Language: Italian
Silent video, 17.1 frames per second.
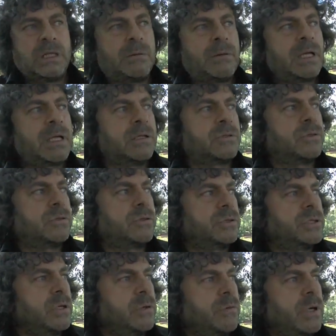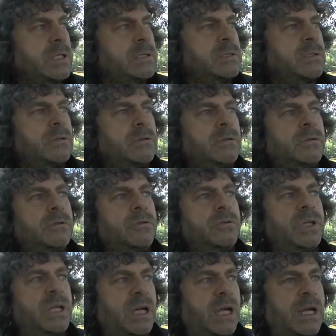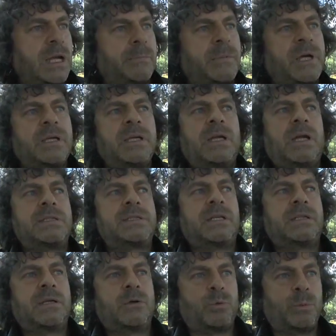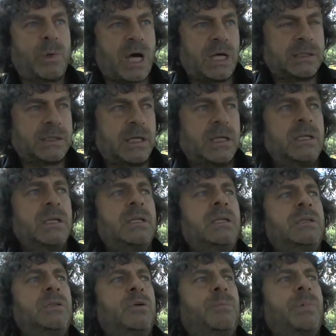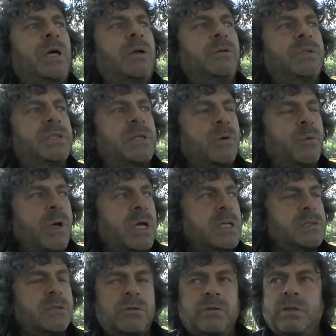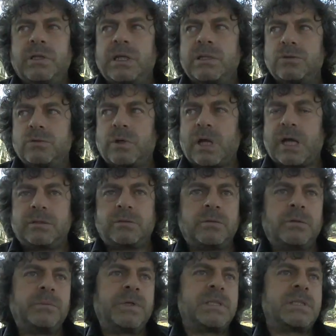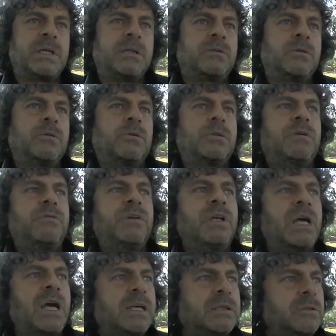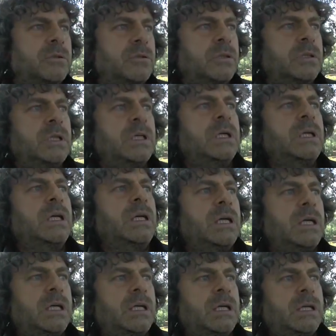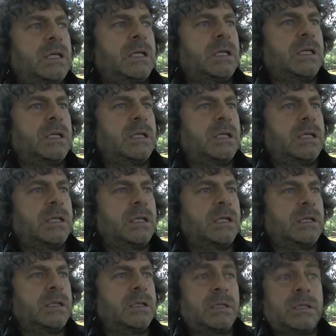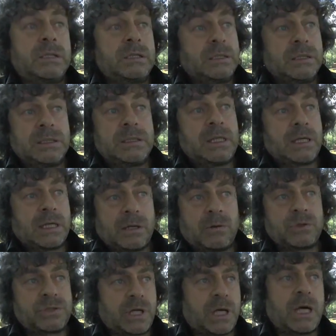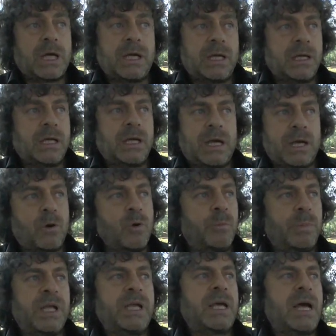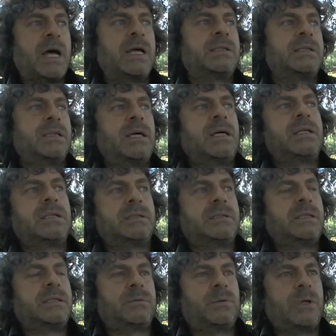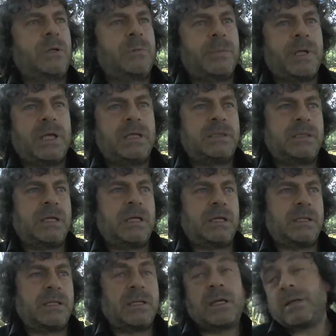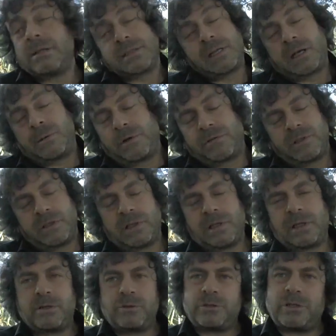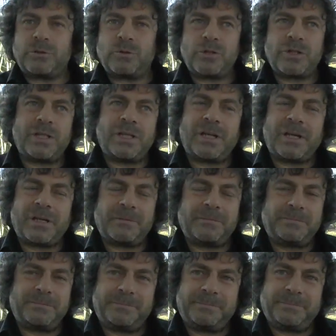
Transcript: La macchina è sotto sequestro, non direi la macchina è stata rubata, non parlo di sequestro, nessun atto mi è stato notificato, eh, la cosa è, è complicata naturalmente e staremo a vedere cosa succederà.